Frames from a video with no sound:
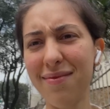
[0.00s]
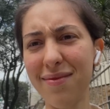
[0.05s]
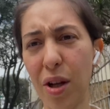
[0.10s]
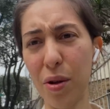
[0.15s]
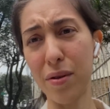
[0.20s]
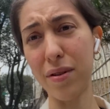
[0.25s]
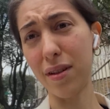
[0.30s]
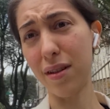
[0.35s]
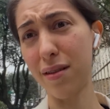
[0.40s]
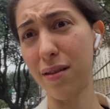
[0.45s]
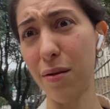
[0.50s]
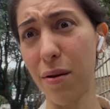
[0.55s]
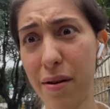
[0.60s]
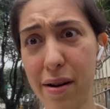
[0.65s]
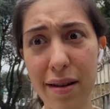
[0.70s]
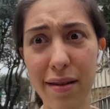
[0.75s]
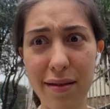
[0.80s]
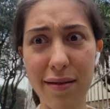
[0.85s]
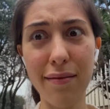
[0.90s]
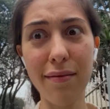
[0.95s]
Nossa senhora.
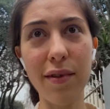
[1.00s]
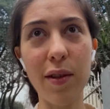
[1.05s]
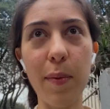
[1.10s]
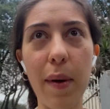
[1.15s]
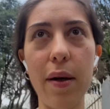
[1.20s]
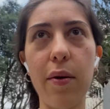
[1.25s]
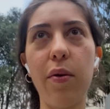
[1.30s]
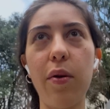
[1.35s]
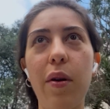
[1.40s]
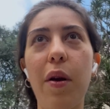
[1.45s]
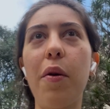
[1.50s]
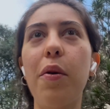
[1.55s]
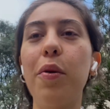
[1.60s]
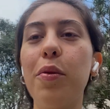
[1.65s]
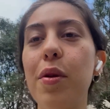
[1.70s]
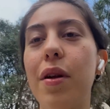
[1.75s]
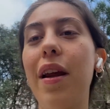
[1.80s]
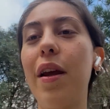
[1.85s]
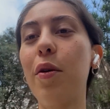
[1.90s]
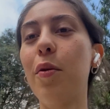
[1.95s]
Espero que eu não
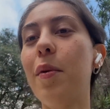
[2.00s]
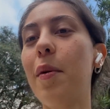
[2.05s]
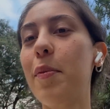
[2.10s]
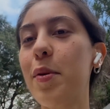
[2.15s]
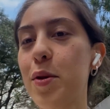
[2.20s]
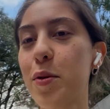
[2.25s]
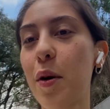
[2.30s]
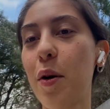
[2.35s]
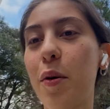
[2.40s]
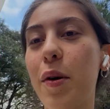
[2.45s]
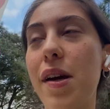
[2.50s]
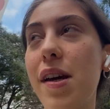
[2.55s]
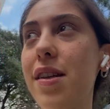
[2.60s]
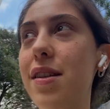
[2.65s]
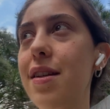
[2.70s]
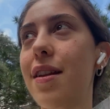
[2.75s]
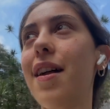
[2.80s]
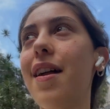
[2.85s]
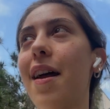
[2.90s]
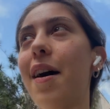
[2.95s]
encontre nenhuma pessoa
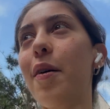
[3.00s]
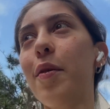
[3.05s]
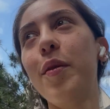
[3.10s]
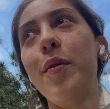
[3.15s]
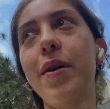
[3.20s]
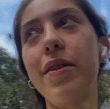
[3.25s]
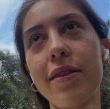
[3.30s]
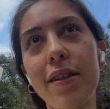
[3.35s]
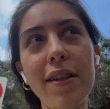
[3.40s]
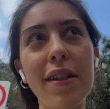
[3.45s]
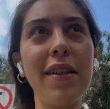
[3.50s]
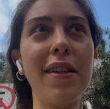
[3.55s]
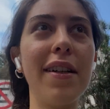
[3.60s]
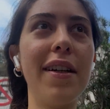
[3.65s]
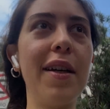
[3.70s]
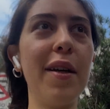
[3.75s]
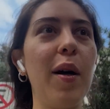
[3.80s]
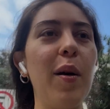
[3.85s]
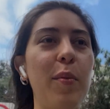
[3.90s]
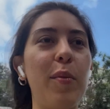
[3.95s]
conhecida na rua.
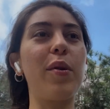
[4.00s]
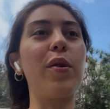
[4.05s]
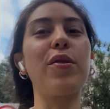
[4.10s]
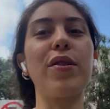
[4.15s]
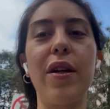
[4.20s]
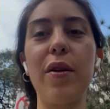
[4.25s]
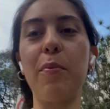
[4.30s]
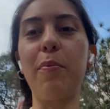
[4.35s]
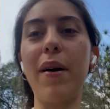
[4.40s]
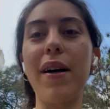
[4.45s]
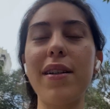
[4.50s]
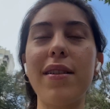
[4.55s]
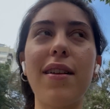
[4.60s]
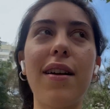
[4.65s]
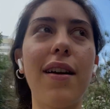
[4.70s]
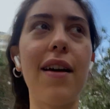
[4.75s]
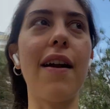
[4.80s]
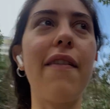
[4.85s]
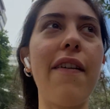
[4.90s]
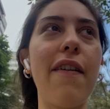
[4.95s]
Porque eu já não passo pra
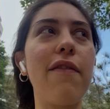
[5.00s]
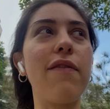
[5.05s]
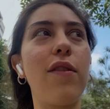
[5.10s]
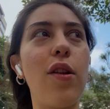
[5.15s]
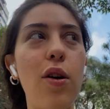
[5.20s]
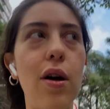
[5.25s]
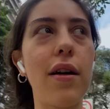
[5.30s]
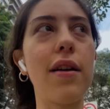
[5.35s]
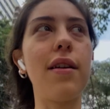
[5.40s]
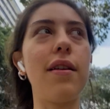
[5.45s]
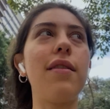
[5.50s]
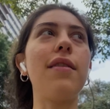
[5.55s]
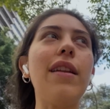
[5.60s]
gravar vlog.